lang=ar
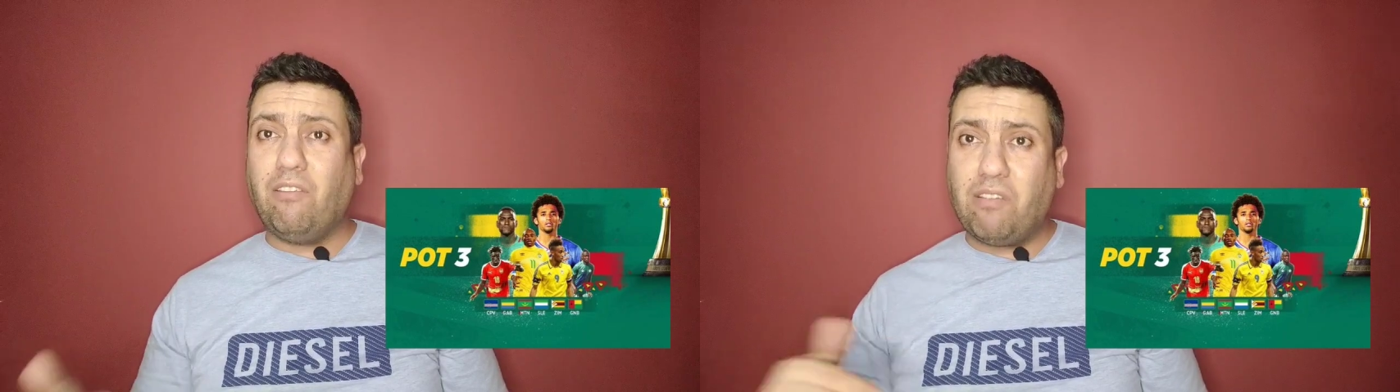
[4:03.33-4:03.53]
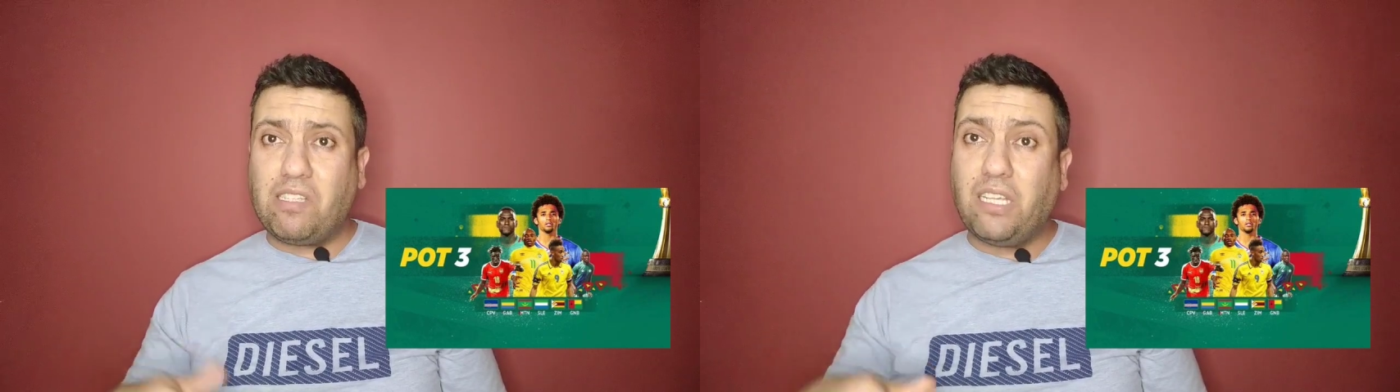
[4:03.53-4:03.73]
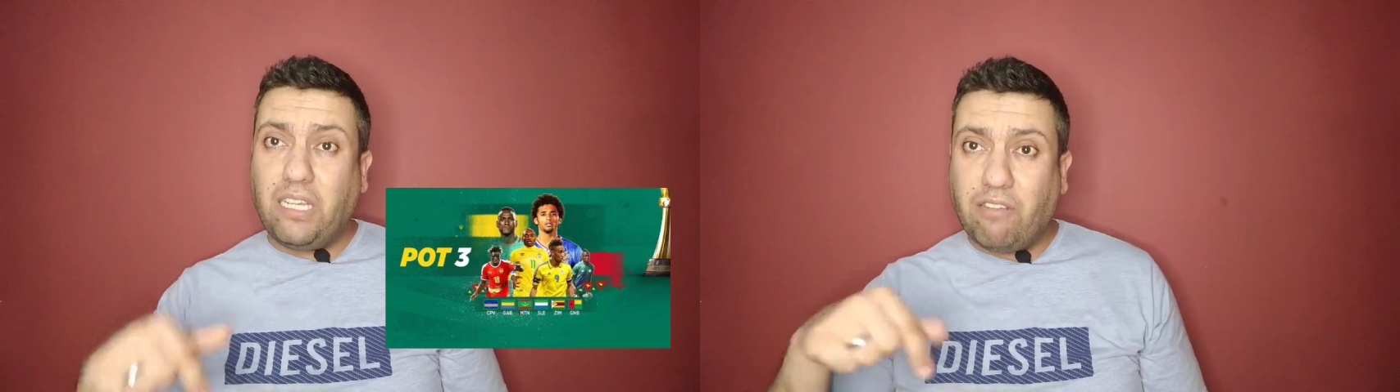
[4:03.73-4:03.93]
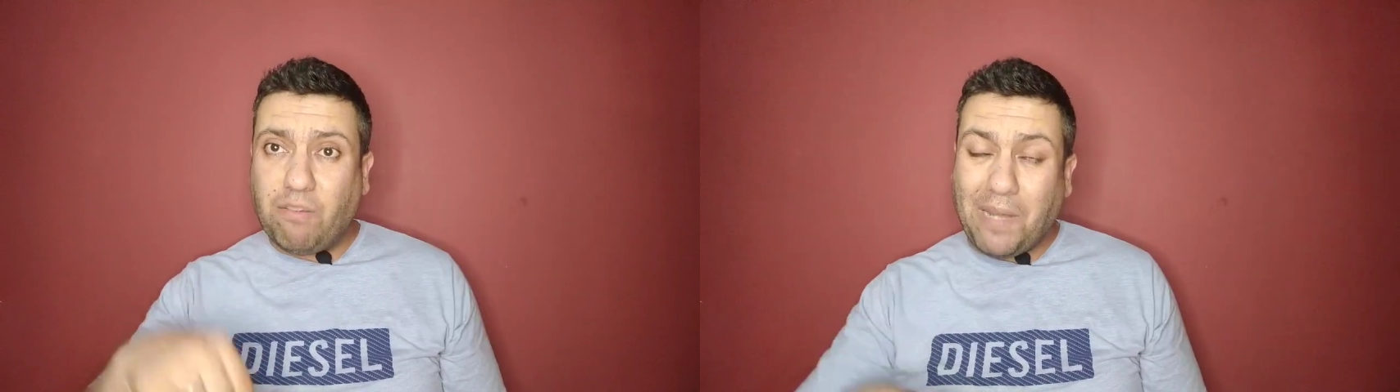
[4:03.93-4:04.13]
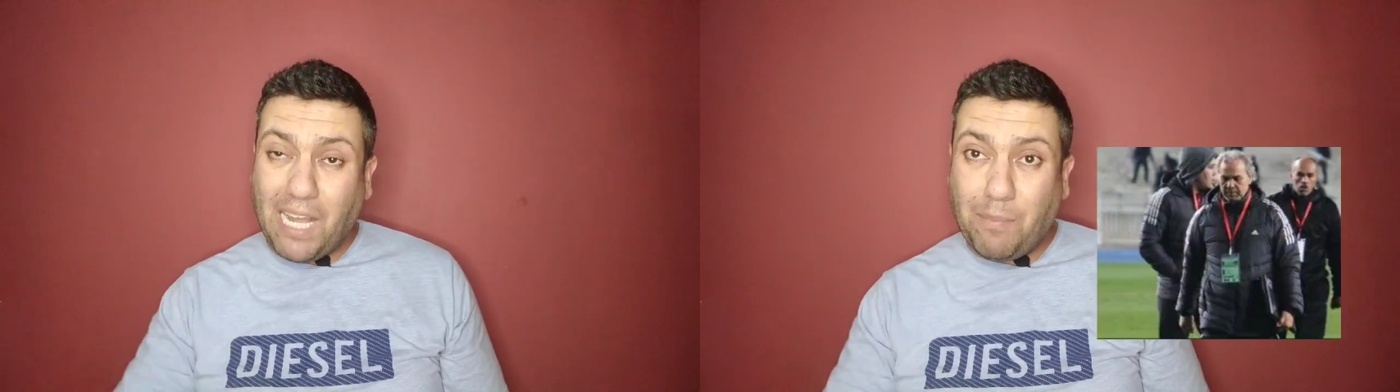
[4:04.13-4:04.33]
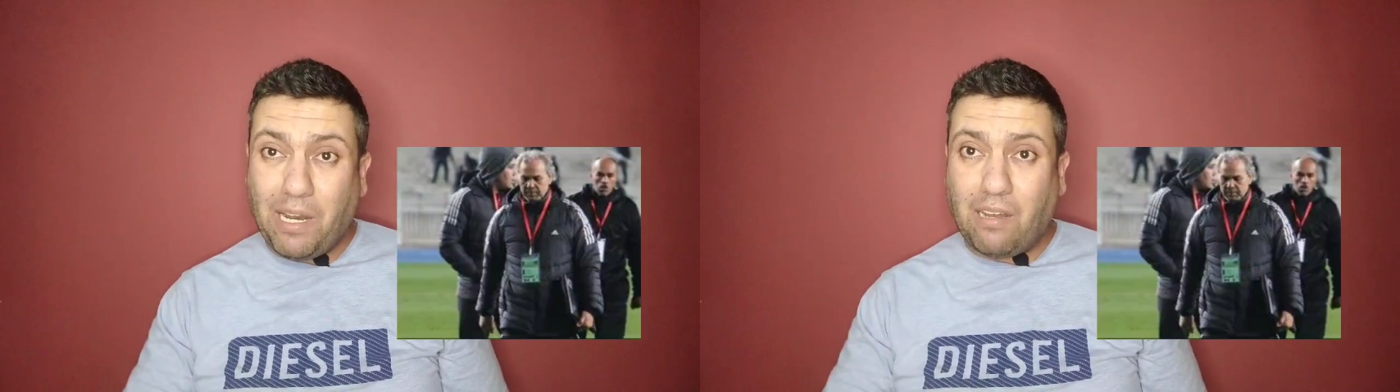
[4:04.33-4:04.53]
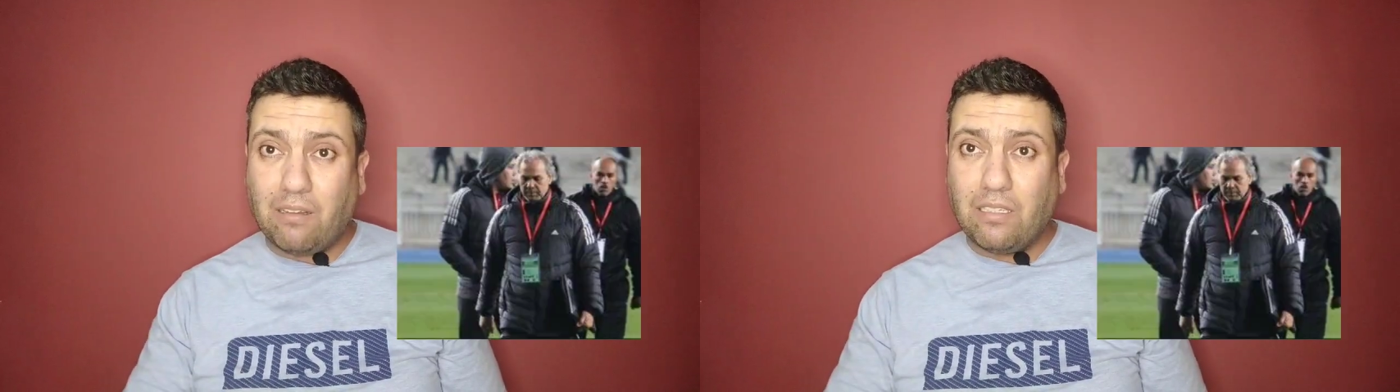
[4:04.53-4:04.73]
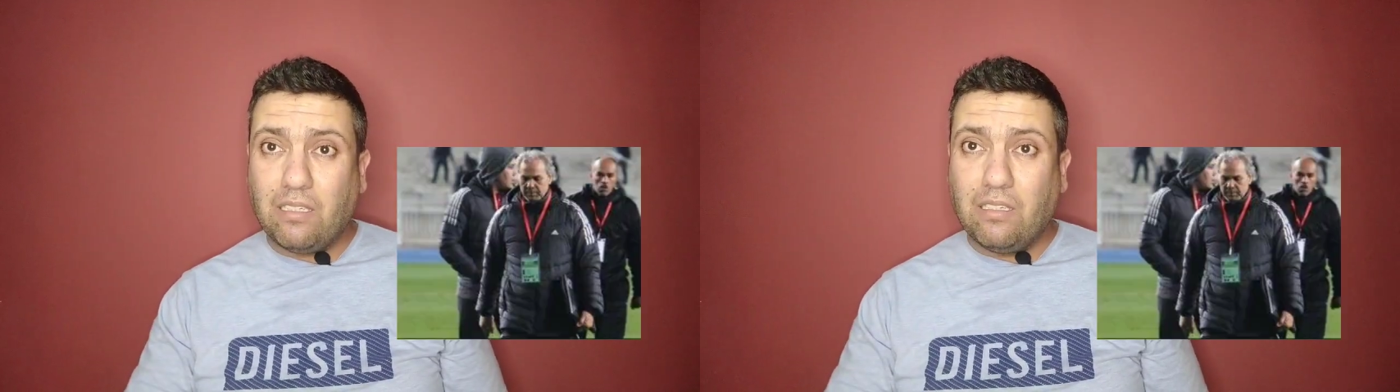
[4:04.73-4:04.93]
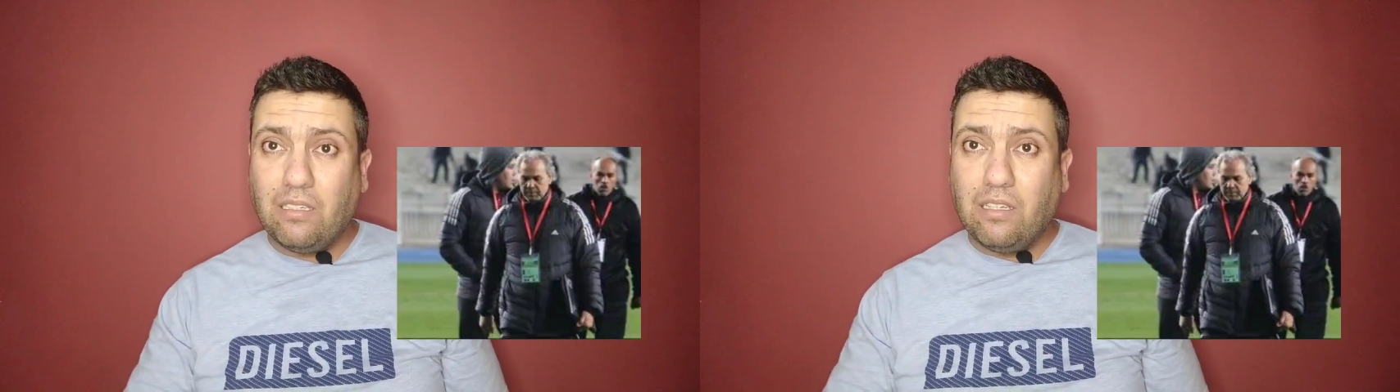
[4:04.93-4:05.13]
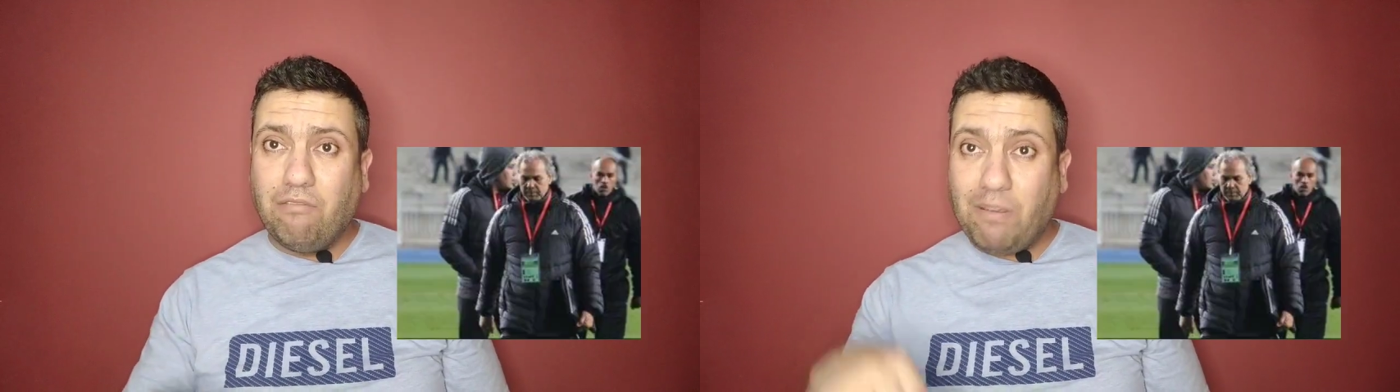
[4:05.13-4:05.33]
اللي فاز علينا في ملعبنا
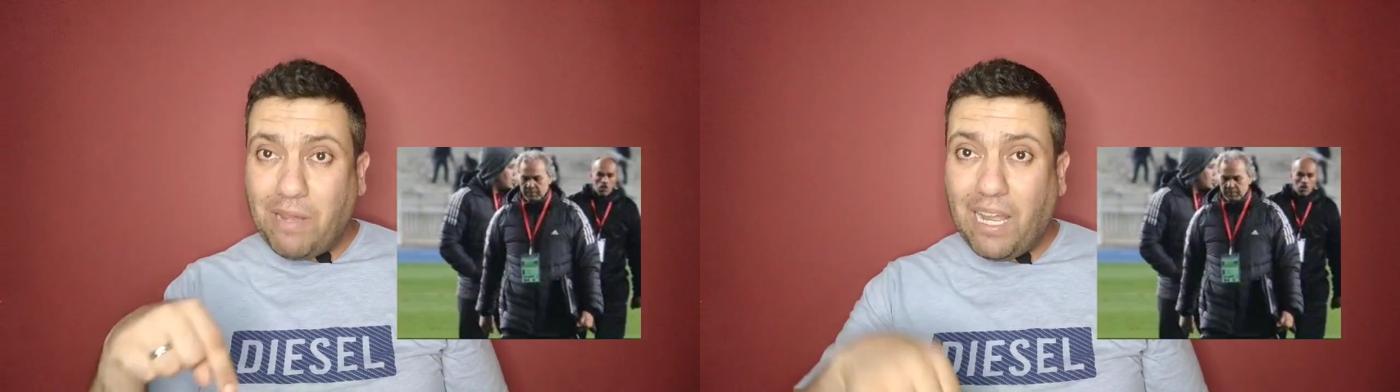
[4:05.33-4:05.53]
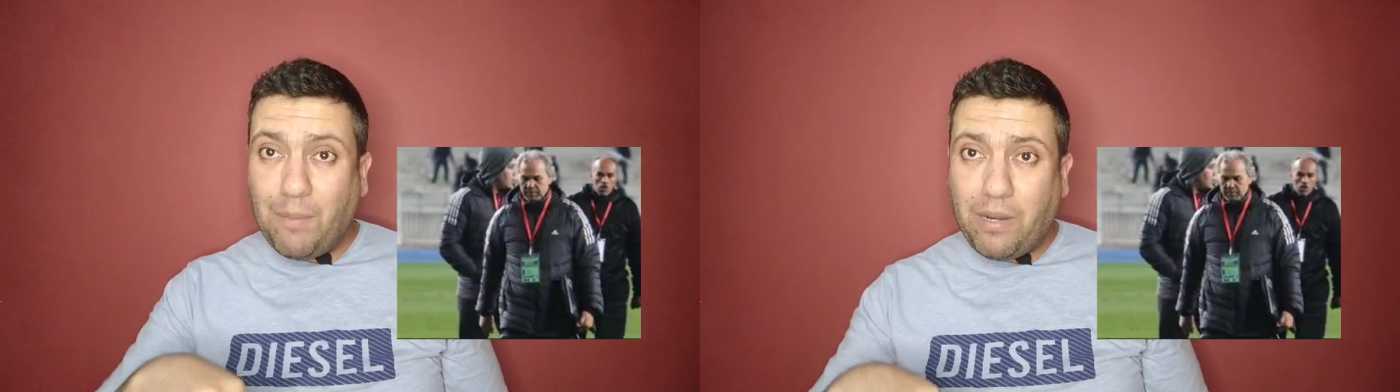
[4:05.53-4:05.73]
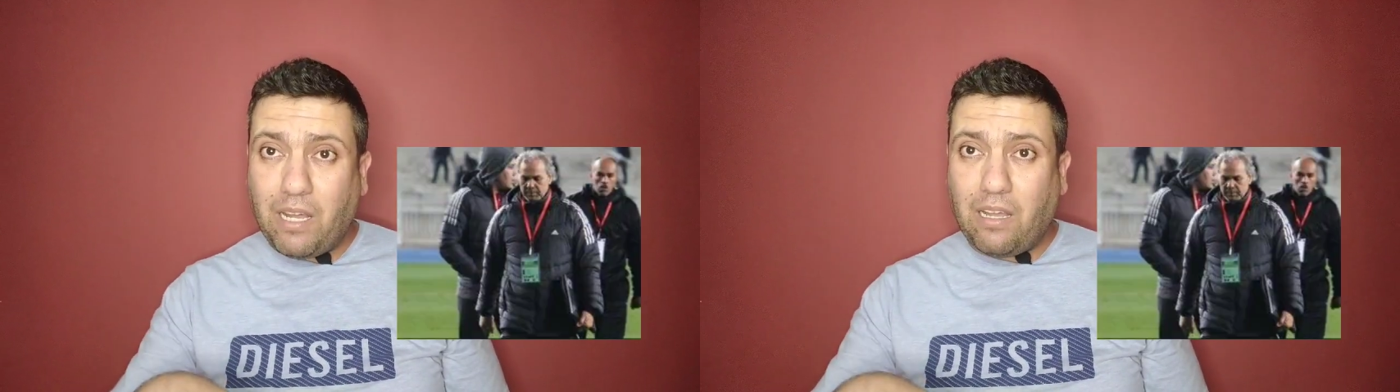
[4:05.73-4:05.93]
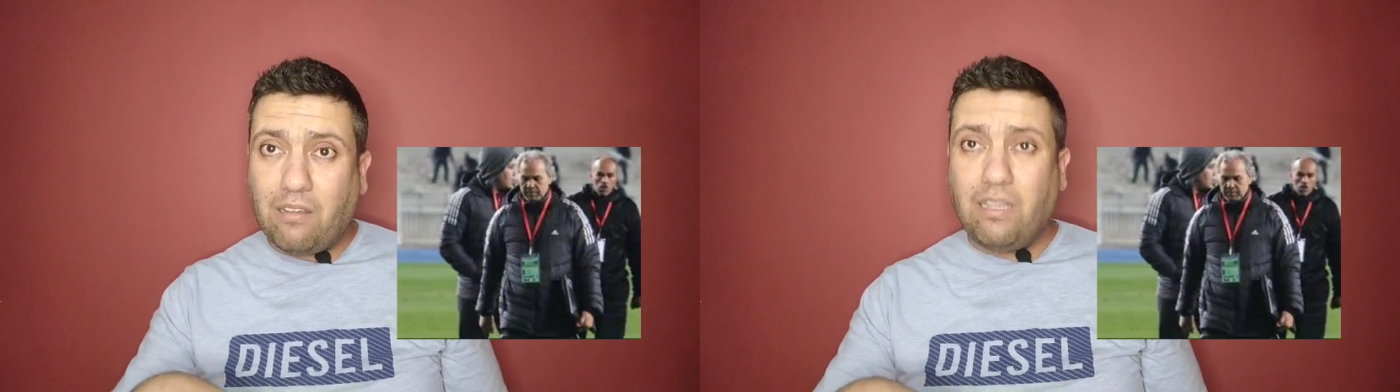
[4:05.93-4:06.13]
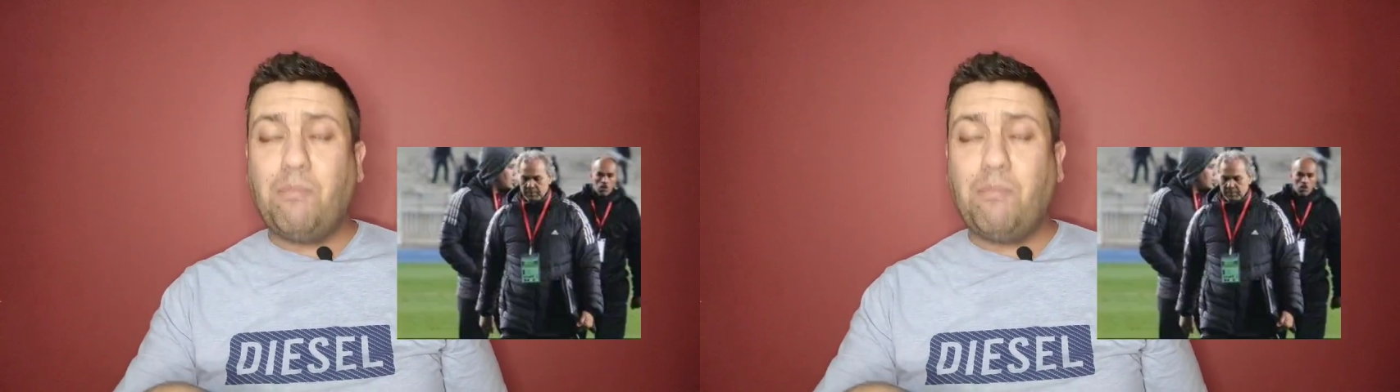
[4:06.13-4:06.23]
في ملعبنا